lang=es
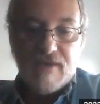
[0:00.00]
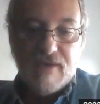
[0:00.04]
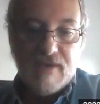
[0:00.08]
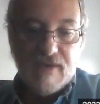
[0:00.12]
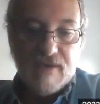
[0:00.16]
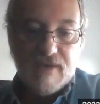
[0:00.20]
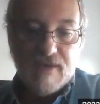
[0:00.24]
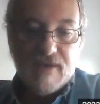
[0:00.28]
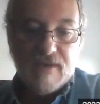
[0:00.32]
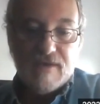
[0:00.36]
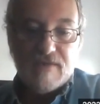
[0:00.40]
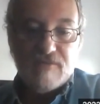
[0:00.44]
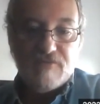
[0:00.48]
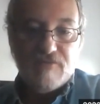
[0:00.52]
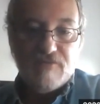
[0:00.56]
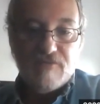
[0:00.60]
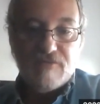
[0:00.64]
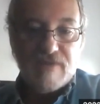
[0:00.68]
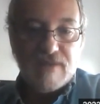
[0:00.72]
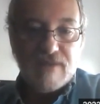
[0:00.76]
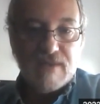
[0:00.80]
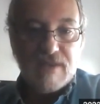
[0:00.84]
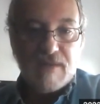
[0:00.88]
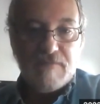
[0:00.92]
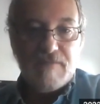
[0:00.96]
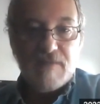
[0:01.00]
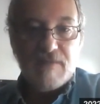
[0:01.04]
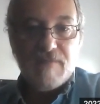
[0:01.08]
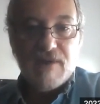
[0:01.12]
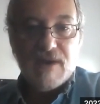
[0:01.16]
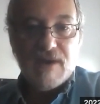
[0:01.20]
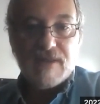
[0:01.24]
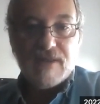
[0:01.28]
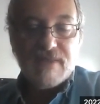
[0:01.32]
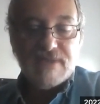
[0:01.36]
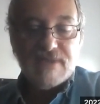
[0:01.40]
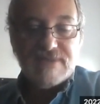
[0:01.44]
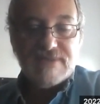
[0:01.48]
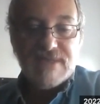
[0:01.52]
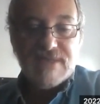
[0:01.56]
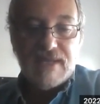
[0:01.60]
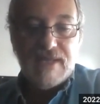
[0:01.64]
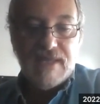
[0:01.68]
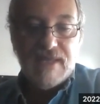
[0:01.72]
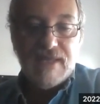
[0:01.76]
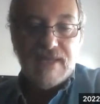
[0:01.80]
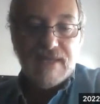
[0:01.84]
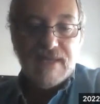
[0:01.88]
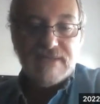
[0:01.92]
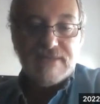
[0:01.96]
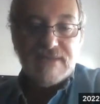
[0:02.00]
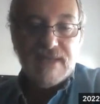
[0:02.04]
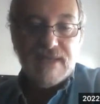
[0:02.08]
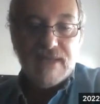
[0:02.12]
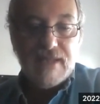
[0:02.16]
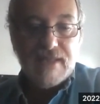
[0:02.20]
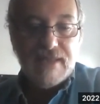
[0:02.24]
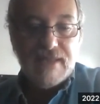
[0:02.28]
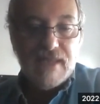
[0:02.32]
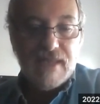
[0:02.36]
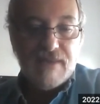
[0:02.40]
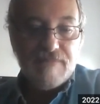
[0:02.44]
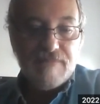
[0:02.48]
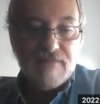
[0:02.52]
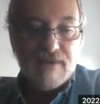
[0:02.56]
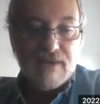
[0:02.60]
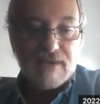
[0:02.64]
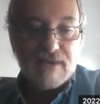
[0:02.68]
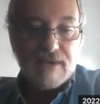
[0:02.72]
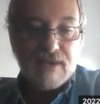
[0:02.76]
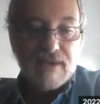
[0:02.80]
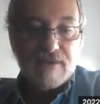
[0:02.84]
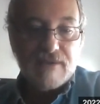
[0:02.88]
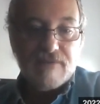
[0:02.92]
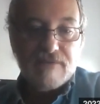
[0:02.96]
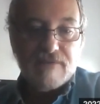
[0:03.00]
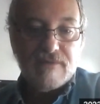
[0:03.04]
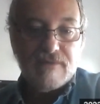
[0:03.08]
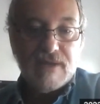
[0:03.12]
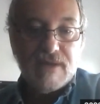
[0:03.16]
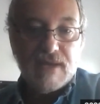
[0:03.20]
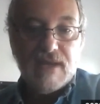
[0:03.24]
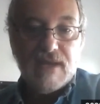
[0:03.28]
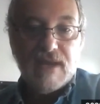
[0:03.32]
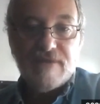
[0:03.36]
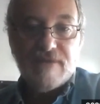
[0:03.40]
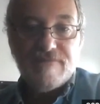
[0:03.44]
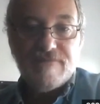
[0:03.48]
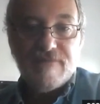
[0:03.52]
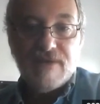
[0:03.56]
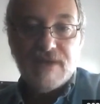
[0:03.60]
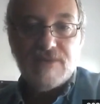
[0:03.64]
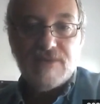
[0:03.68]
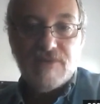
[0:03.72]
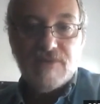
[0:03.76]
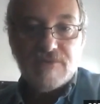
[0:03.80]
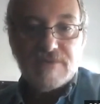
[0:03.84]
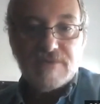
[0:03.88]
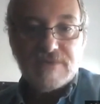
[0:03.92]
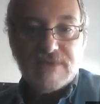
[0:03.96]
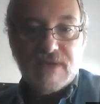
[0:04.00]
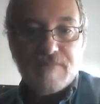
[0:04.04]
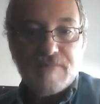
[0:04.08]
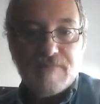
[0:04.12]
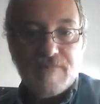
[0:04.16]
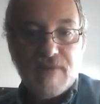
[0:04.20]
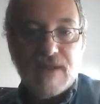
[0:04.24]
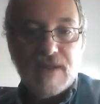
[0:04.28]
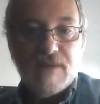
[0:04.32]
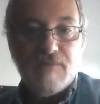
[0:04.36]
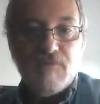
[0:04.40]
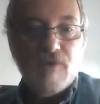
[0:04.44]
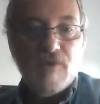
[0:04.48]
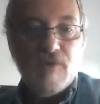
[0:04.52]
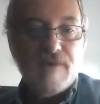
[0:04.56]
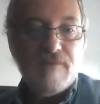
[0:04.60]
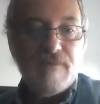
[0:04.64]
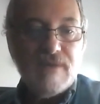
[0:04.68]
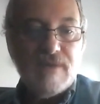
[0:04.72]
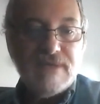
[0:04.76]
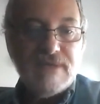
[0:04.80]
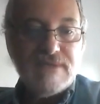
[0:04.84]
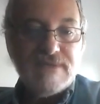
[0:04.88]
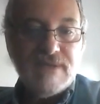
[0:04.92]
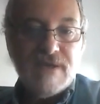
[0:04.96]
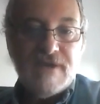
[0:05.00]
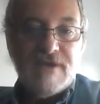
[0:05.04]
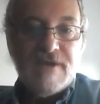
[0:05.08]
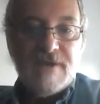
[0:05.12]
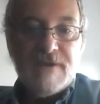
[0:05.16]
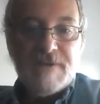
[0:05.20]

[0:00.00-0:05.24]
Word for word: y eh, se usa también para artesanías, el tema que con el afán de usar para muebles